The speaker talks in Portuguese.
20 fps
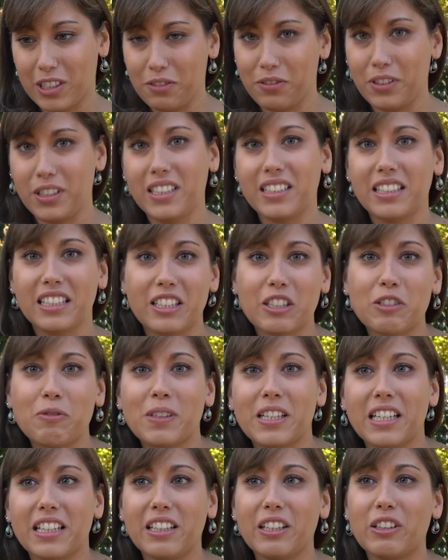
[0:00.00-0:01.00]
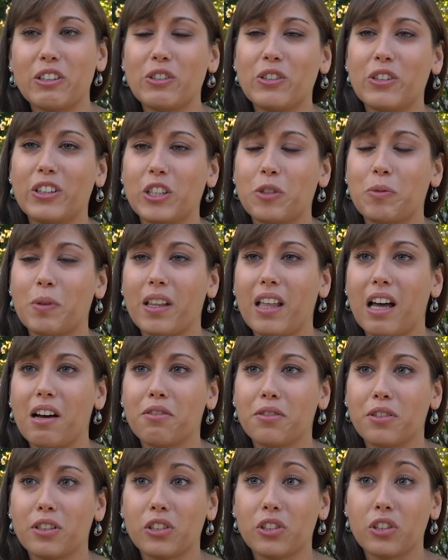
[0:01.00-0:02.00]
dividindo aqui um bocadinho as
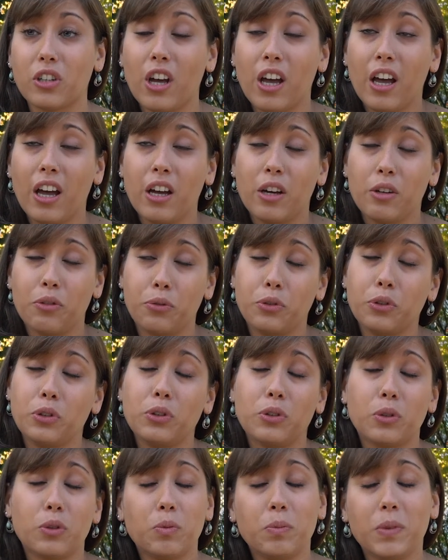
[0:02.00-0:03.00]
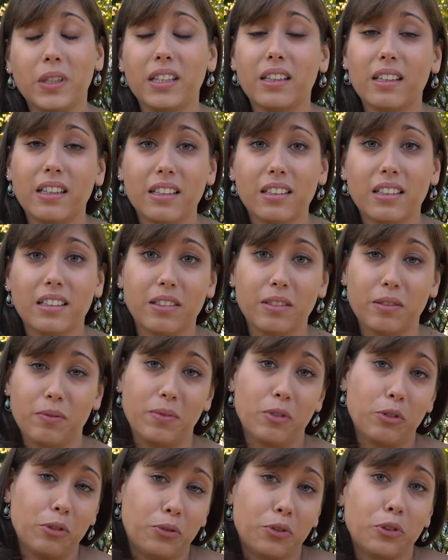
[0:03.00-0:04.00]
palavras, food, comida,
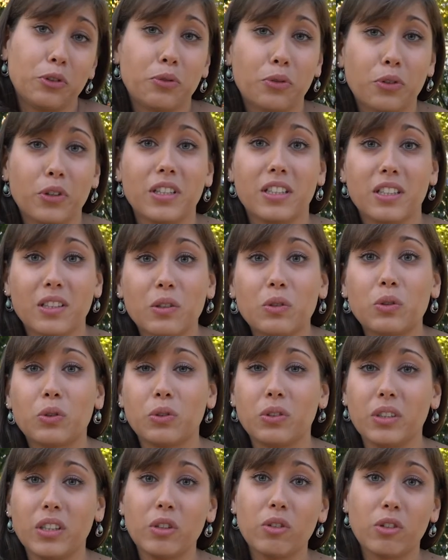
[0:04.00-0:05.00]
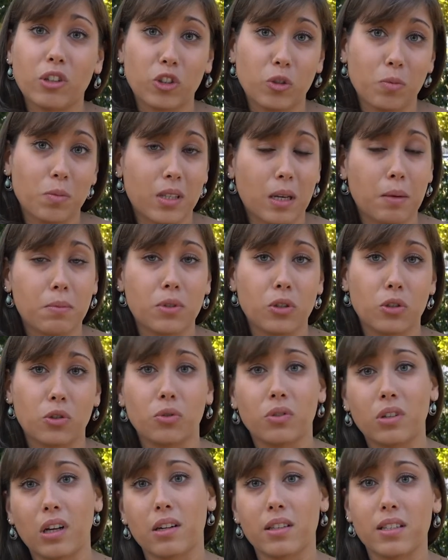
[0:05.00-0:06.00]
uh, no fundo foi isso que nos uniu, nós começámos a
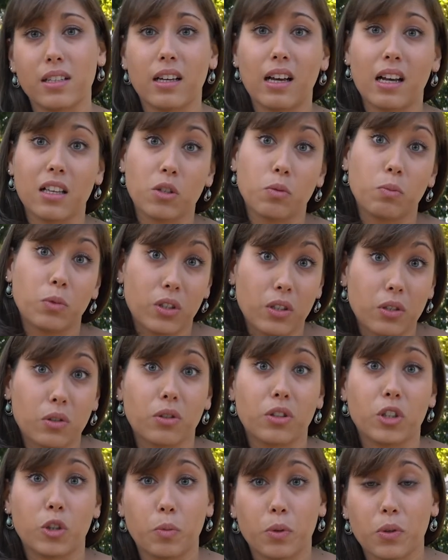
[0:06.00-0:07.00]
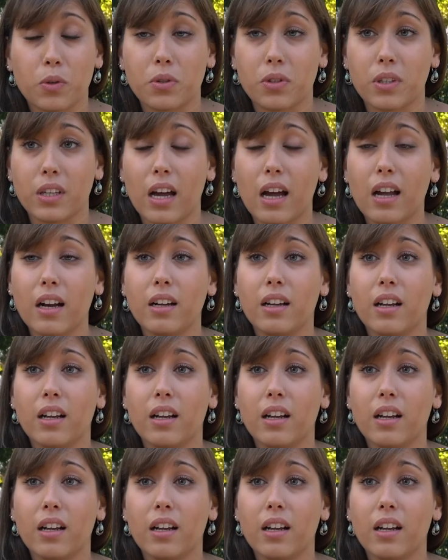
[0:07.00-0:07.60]
juntar-nos em casa umas das outras para cozinhar.